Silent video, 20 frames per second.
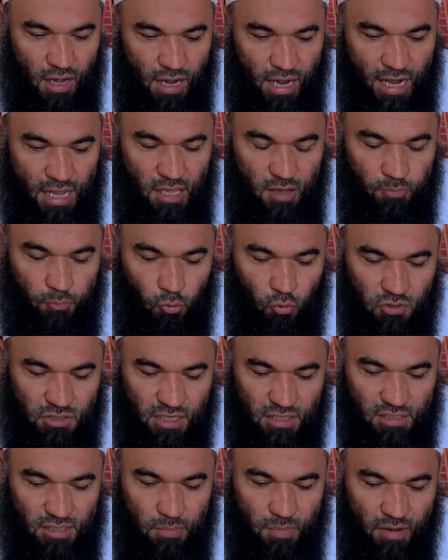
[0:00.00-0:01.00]
Они
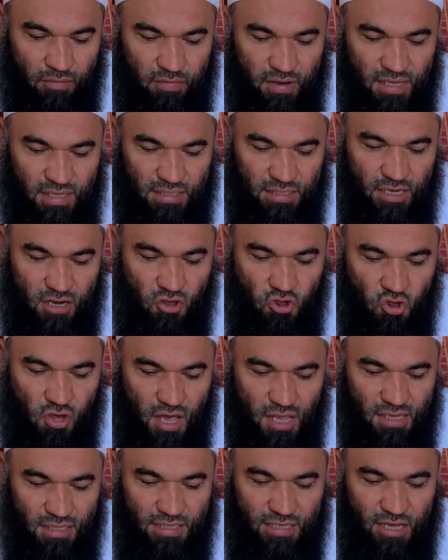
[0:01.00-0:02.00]
просят тебя вынести
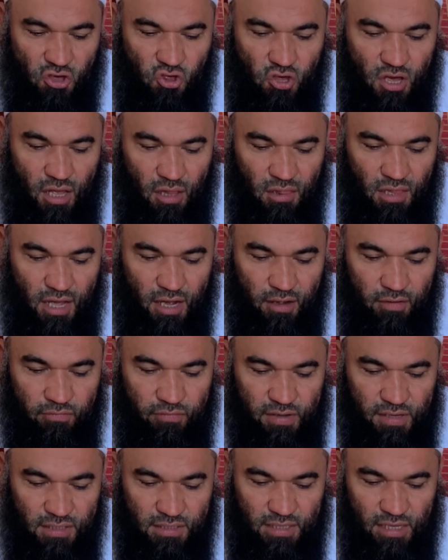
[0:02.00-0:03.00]
решение, скажи, Аллах
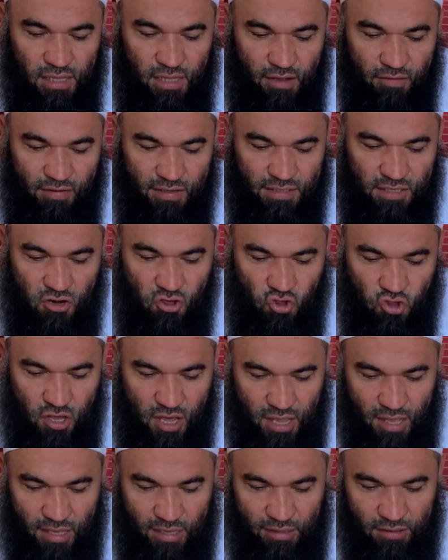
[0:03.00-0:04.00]
вынесет для вас
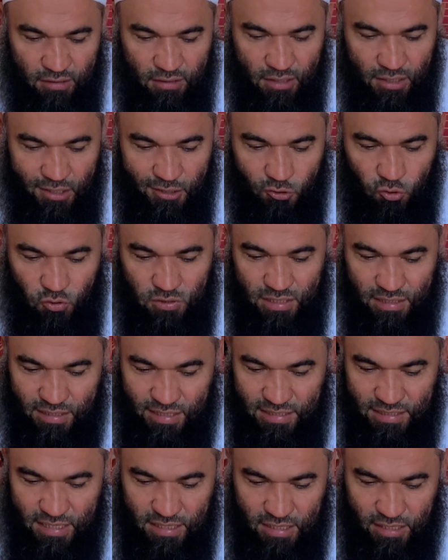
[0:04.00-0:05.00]
решение. То есть
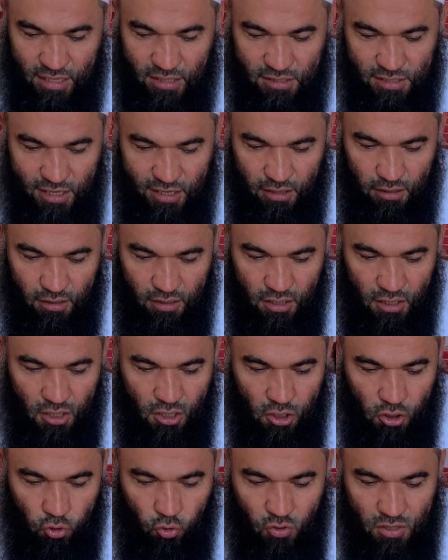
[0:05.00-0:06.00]
относительно тех,
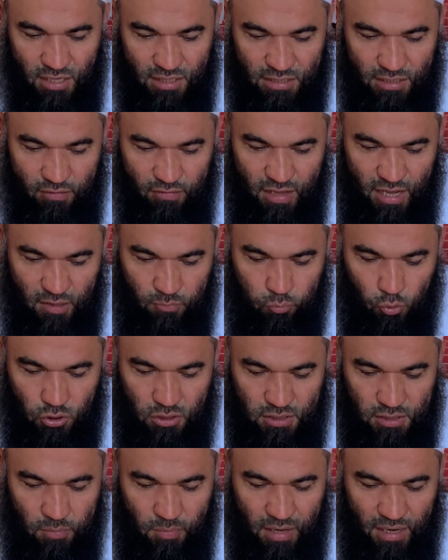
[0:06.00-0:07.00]
кто не оставляет после
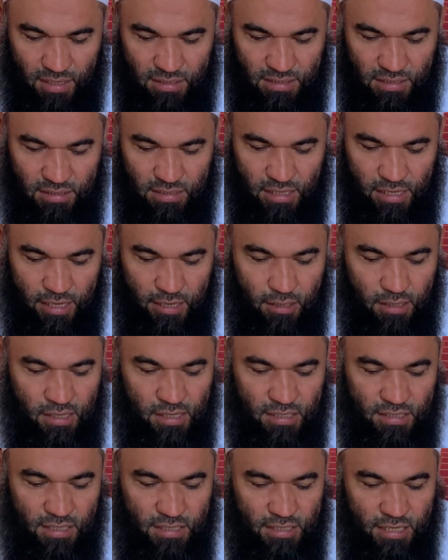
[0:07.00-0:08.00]
себя родителей
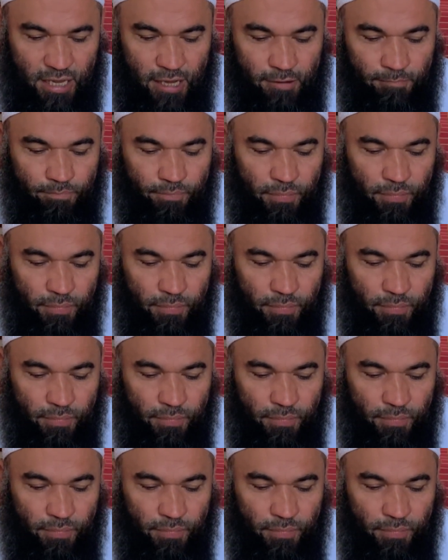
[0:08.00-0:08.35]
или детей.